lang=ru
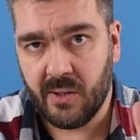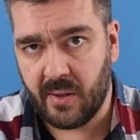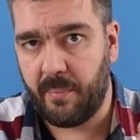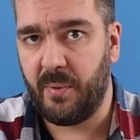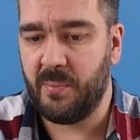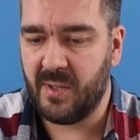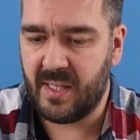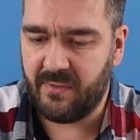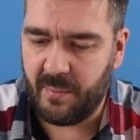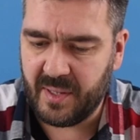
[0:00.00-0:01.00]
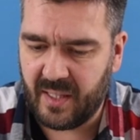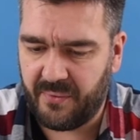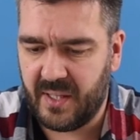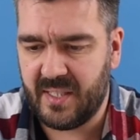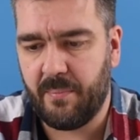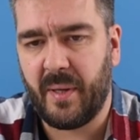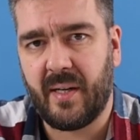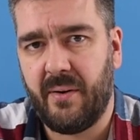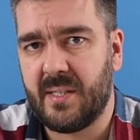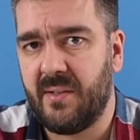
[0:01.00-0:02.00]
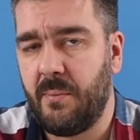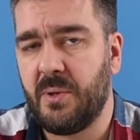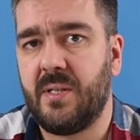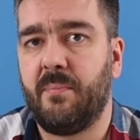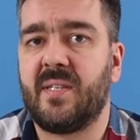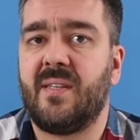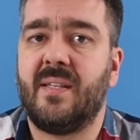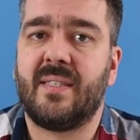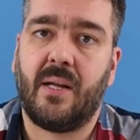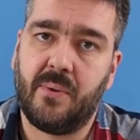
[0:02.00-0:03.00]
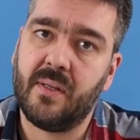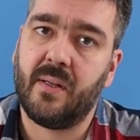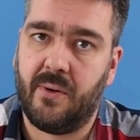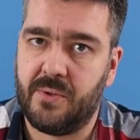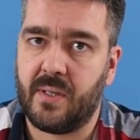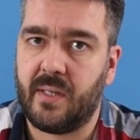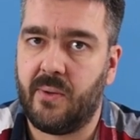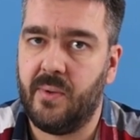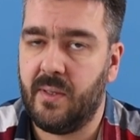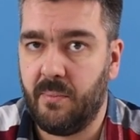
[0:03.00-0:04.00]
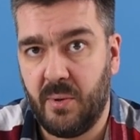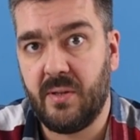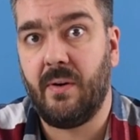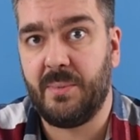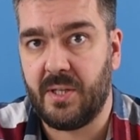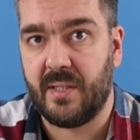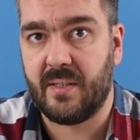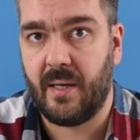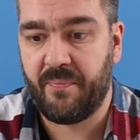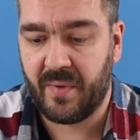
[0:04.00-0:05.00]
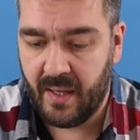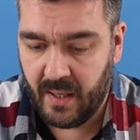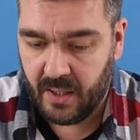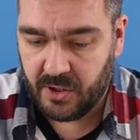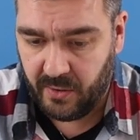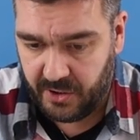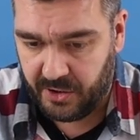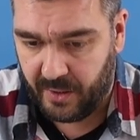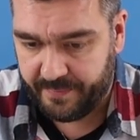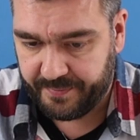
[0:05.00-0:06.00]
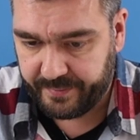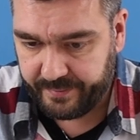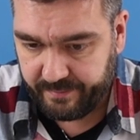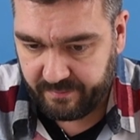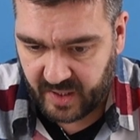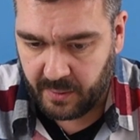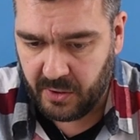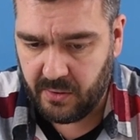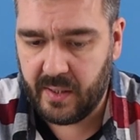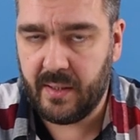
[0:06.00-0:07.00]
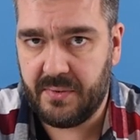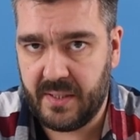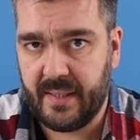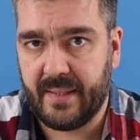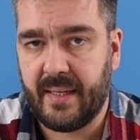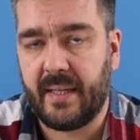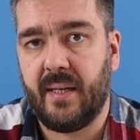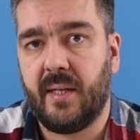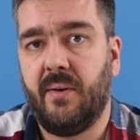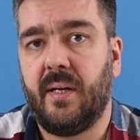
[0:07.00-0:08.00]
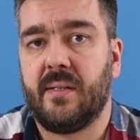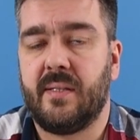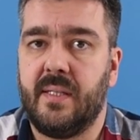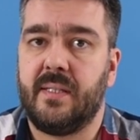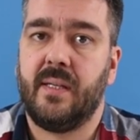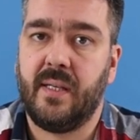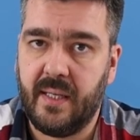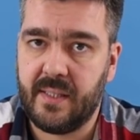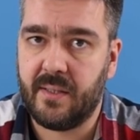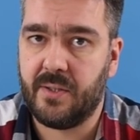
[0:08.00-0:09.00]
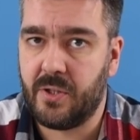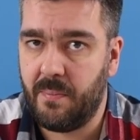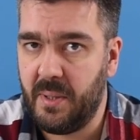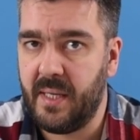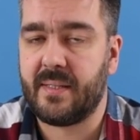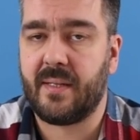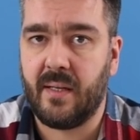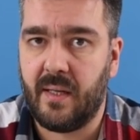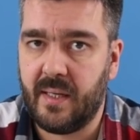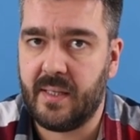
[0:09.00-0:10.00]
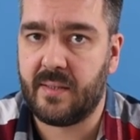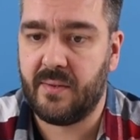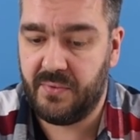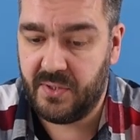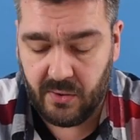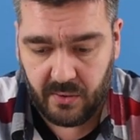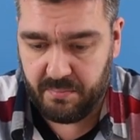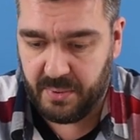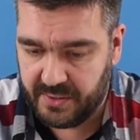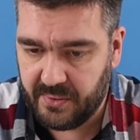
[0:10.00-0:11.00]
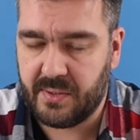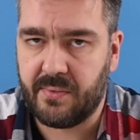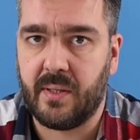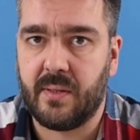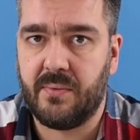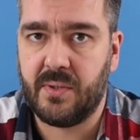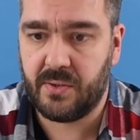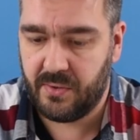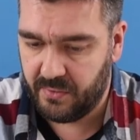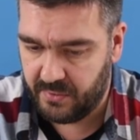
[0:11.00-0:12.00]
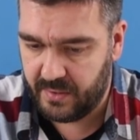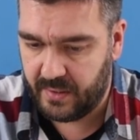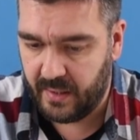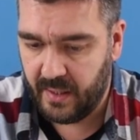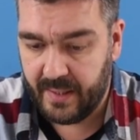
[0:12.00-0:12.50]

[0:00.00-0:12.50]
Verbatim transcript: Но напомню, если вам интерфейс не понравится, сервиса вы можете поставить сторонний лаунчер какой-то, и будет вам счастье. Что еще? Модуль NFC, как я и говорил, здесь есть, GPS, GLONASS, все присутствует, все, что нужно.